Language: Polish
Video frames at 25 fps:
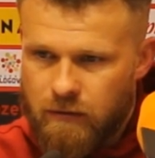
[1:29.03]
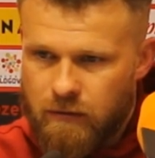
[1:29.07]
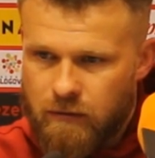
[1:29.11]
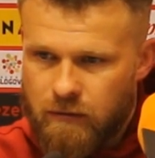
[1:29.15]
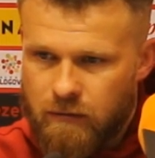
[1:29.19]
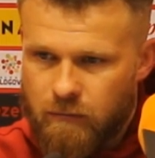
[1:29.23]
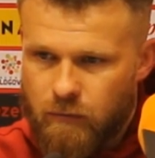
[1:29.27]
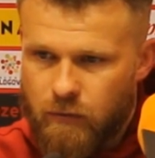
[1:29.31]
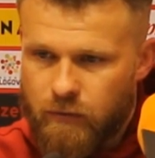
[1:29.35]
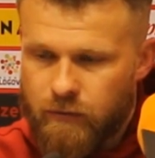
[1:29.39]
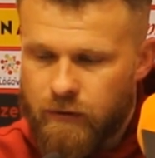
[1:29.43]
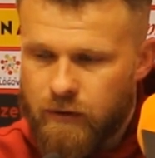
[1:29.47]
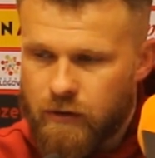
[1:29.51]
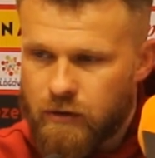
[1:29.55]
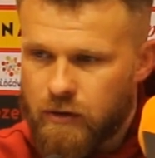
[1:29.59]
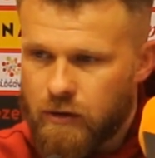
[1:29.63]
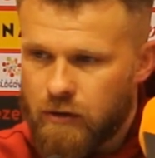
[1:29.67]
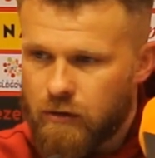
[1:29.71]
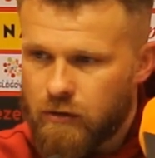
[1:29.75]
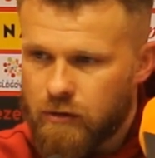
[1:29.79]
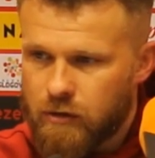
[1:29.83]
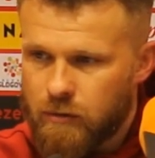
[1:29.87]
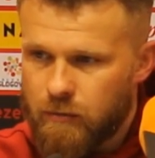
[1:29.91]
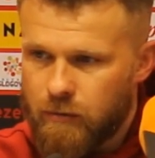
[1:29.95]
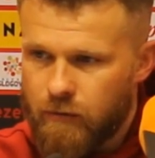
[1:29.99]
mówię, jeżeli
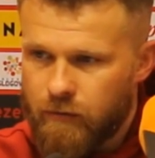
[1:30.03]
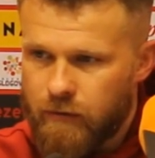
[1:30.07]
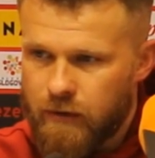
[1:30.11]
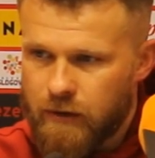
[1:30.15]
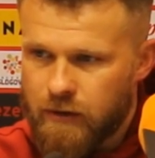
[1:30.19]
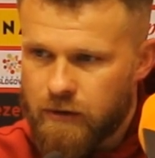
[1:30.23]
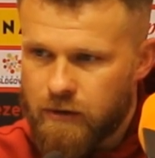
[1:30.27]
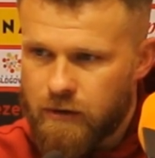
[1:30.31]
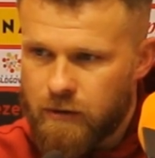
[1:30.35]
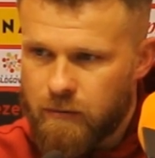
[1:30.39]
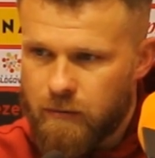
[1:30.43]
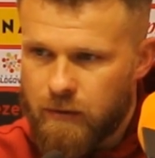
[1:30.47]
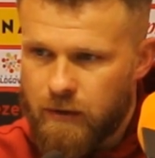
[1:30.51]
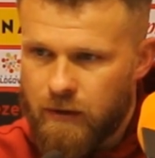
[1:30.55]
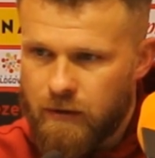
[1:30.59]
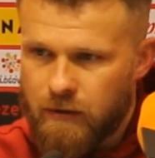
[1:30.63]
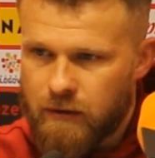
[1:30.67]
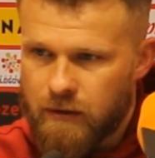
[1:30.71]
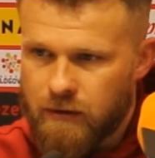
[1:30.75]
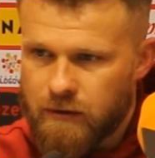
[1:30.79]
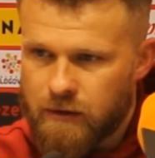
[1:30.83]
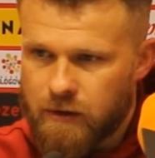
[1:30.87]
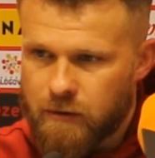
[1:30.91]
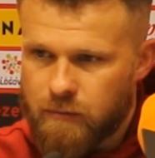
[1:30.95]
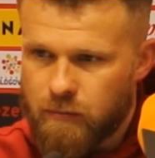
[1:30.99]
to sobie wyjaśnimy i
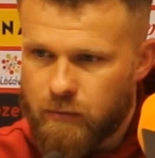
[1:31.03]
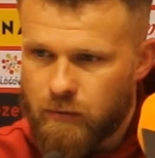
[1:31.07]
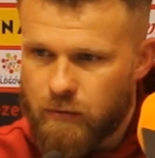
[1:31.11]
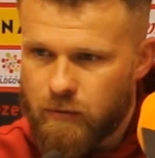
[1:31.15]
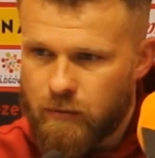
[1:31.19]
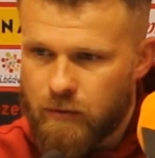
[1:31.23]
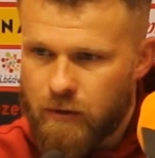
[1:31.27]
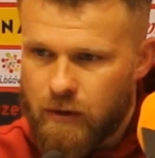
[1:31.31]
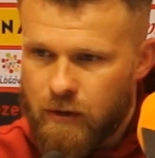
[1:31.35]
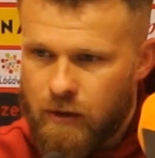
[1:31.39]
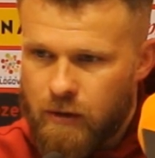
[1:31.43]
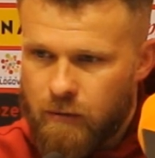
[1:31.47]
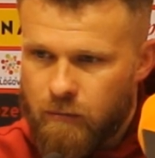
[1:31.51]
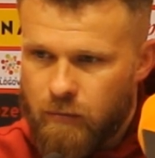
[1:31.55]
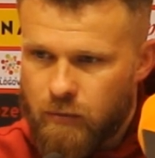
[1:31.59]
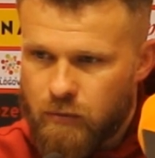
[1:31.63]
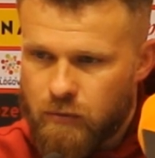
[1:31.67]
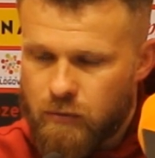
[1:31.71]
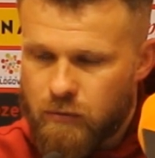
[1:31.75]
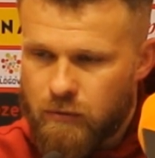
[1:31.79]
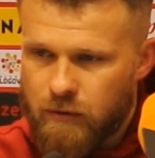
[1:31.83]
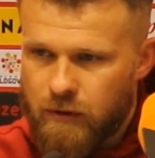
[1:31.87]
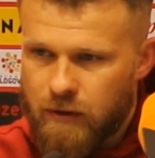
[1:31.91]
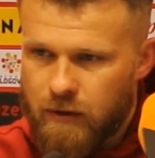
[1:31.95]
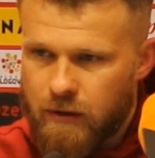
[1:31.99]
ten zespół
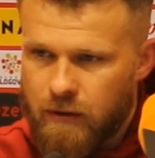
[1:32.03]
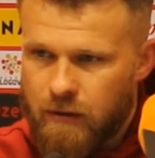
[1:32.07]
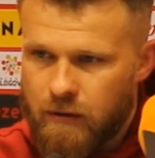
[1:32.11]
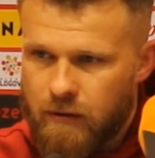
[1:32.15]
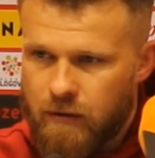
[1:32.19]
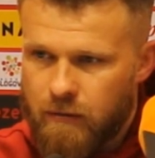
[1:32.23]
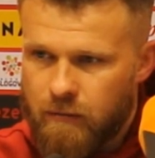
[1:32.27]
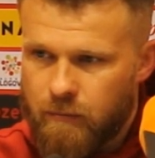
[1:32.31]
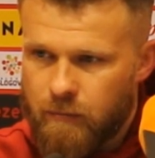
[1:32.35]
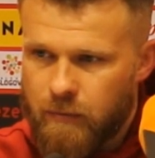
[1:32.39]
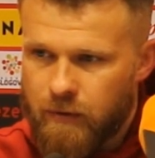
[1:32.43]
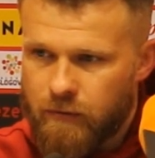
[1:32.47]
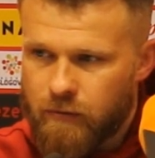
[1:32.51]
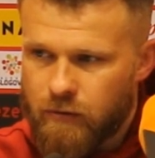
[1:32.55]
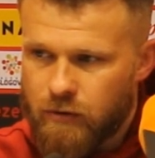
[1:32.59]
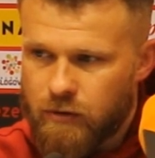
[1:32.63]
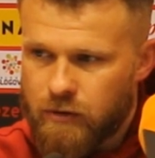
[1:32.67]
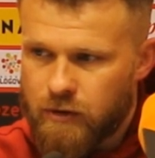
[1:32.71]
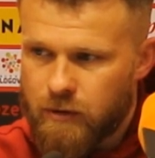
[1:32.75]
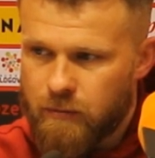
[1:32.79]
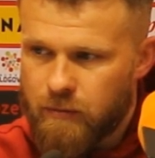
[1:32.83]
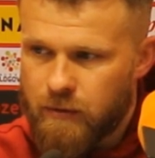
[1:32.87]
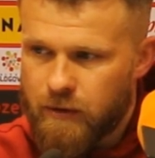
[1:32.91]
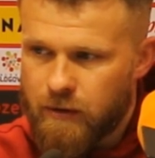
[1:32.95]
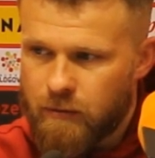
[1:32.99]
poczuje pewność
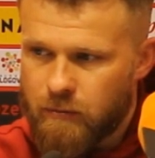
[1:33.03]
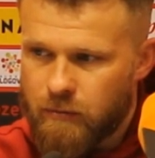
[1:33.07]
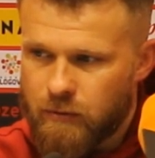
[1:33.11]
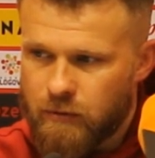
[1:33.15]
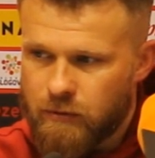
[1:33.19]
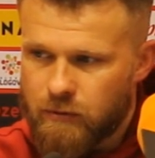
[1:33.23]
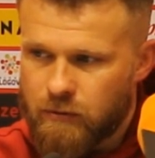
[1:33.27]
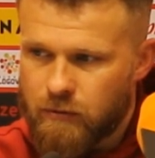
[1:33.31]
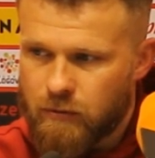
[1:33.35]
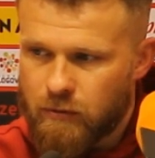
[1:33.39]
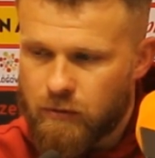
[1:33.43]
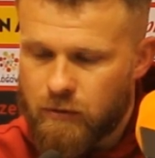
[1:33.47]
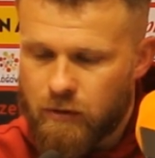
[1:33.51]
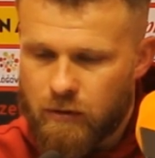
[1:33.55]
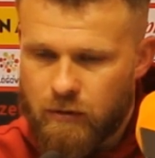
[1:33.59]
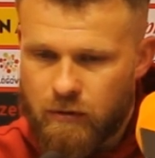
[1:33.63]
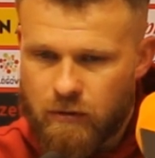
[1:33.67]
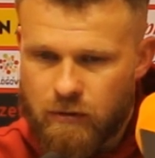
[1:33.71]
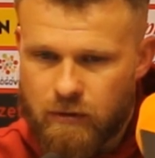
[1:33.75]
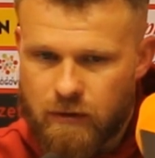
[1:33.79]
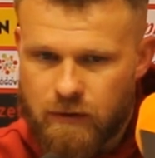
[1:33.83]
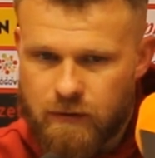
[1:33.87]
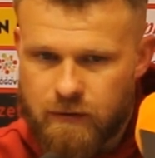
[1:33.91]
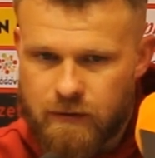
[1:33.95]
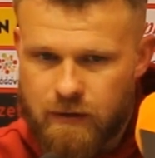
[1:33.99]
siebie na boisku, to
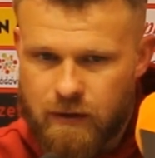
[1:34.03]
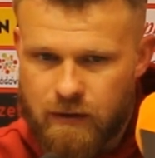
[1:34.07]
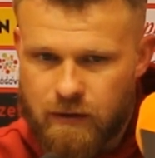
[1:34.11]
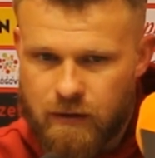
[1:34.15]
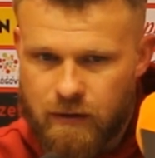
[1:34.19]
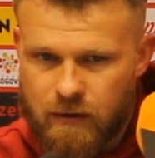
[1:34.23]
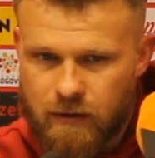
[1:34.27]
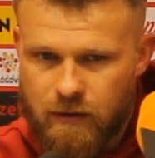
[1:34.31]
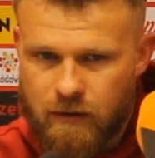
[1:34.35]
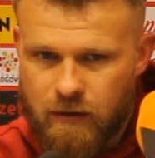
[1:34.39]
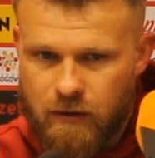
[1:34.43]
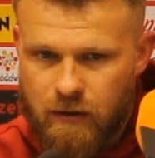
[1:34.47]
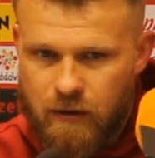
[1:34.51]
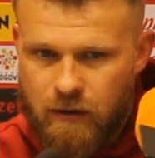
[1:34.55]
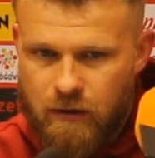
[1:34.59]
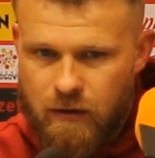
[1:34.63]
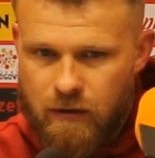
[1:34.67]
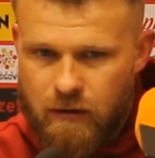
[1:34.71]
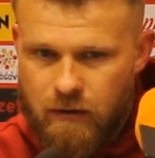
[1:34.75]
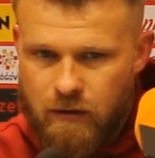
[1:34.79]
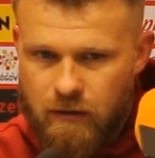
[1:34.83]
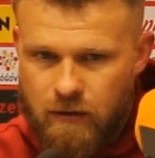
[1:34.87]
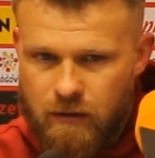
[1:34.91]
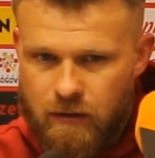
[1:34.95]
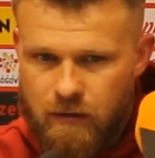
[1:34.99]
jest w stanie
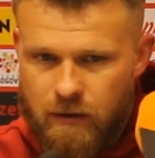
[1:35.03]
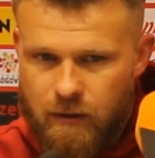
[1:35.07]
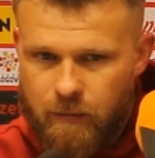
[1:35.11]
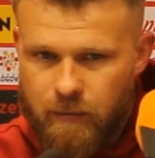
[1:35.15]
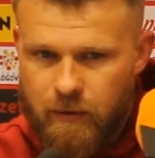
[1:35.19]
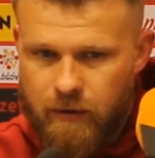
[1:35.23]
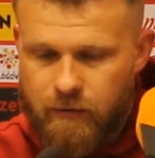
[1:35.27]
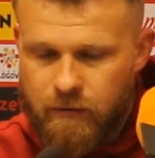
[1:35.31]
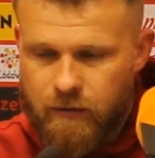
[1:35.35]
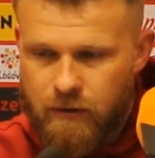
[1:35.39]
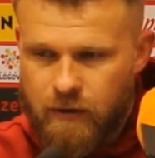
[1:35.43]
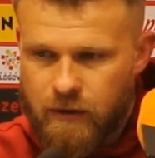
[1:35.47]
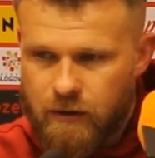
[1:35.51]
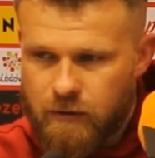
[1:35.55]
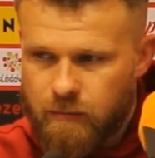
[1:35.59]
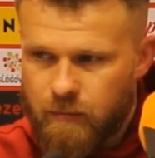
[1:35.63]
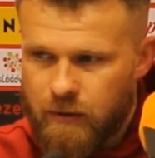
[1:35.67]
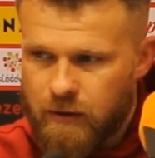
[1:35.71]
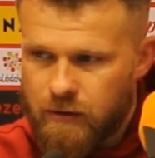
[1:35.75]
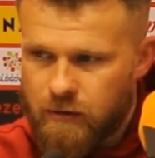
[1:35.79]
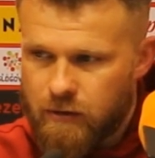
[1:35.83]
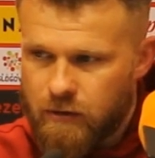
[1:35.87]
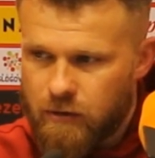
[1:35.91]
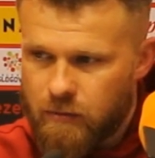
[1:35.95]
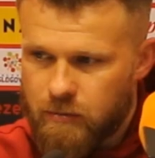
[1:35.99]
Y, naprawdę grać
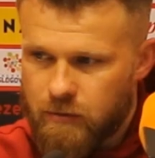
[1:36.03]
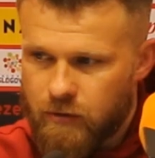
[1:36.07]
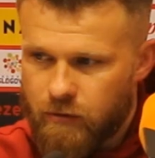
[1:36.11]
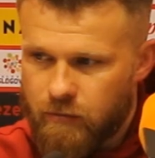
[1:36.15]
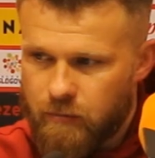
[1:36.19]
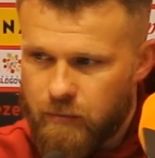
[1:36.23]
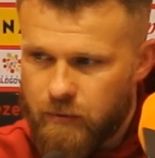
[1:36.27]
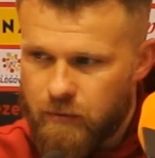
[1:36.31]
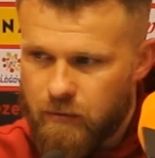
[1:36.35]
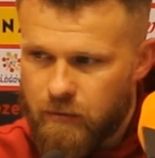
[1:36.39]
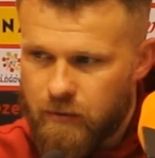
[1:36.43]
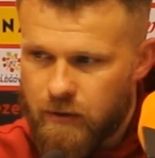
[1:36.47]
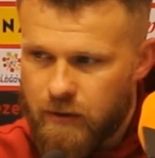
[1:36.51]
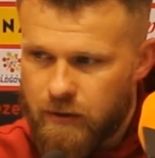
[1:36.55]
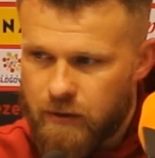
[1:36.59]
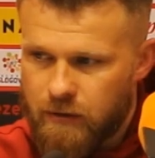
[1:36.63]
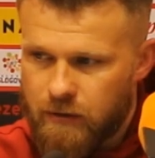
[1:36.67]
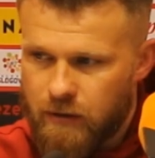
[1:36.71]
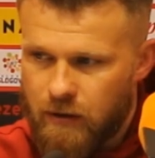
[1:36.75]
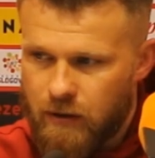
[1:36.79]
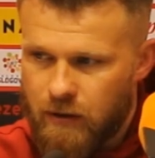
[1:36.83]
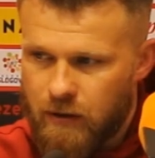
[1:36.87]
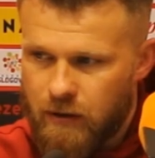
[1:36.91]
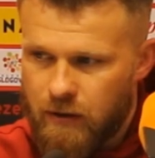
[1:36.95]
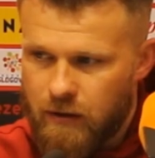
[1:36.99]
bardzo dobrze w piłkę,
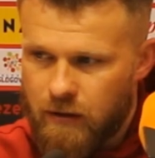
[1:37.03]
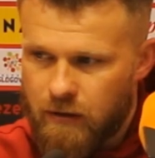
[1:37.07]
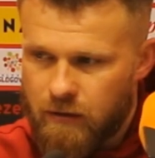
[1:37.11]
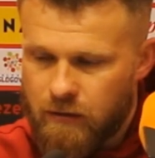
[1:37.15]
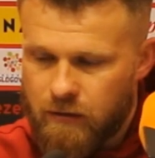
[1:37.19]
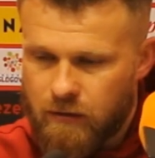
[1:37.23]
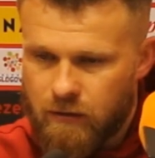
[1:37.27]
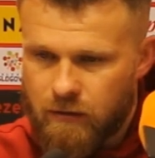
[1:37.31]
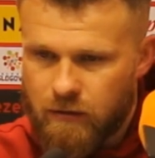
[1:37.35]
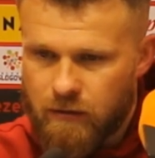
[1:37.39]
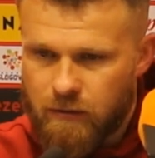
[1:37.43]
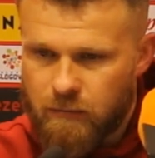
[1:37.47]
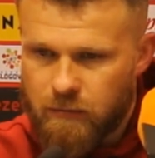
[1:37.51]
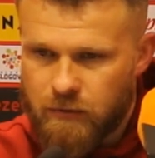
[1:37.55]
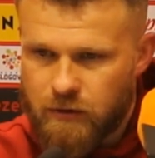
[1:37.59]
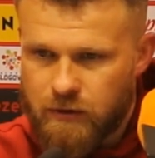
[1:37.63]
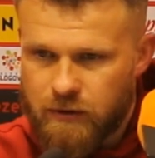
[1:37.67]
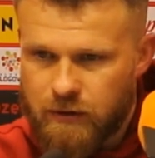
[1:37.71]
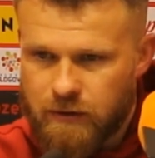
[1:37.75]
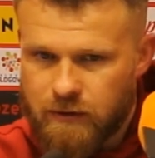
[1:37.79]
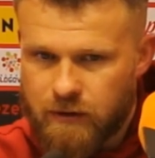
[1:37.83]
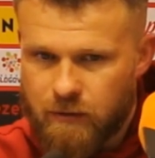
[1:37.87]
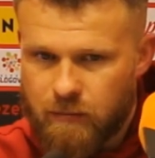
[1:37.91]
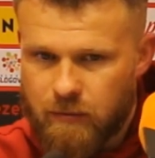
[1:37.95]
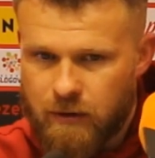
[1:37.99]
a tego nam
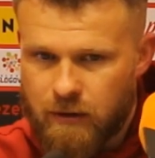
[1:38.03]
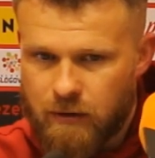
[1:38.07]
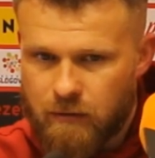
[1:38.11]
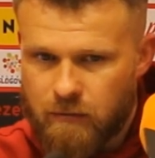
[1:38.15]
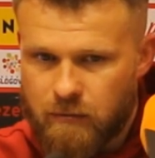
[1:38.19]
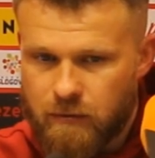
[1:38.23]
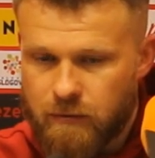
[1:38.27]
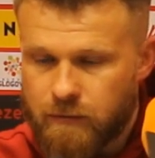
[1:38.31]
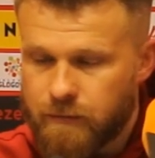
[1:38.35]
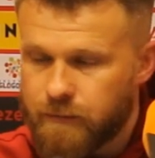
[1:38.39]
dzisiaj zabrakło.